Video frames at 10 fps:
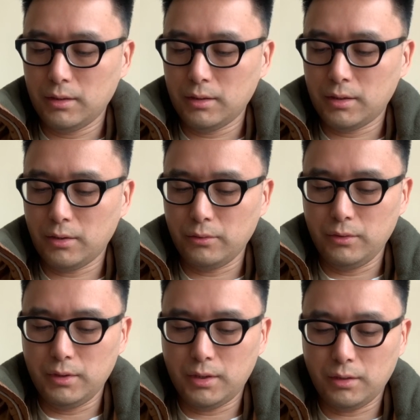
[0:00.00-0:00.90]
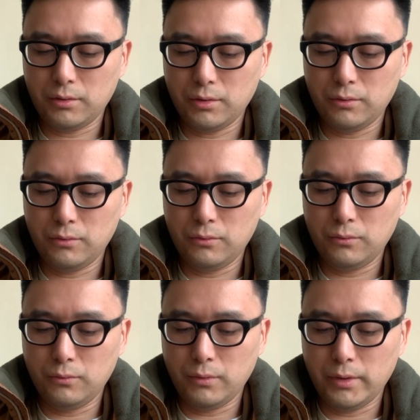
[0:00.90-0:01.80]
少于帐
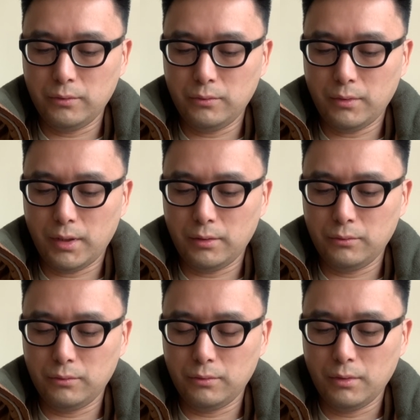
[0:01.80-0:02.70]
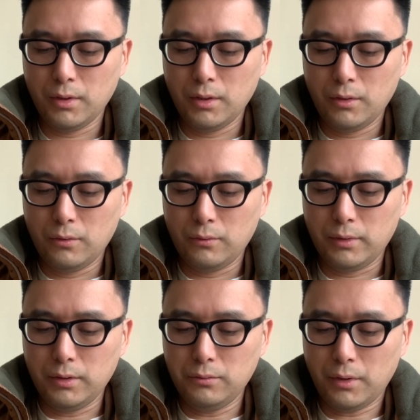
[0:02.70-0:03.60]
中闻远
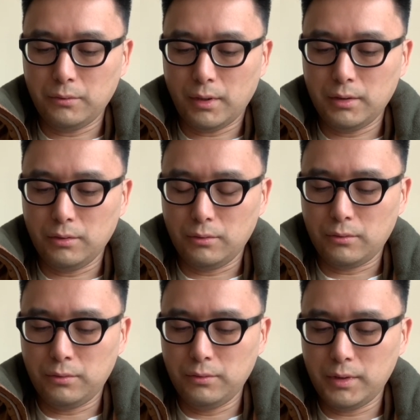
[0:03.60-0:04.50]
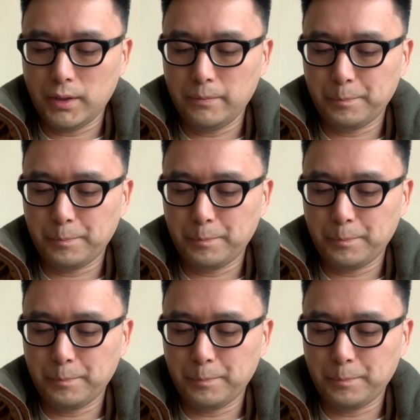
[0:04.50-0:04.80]
闻远远有哭声，